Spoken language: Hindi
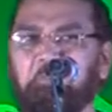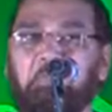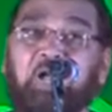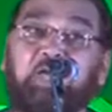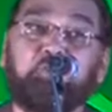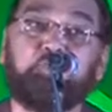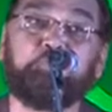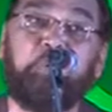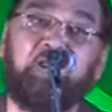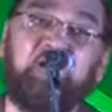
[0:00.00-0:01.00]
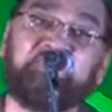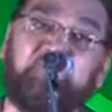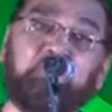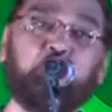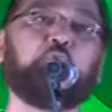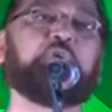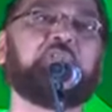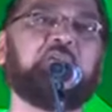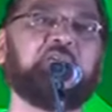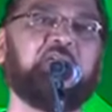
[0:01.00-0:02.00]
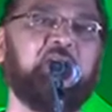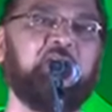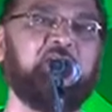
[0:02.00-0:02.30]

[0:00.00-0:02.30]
मगर उस पर असर कोई नहीं है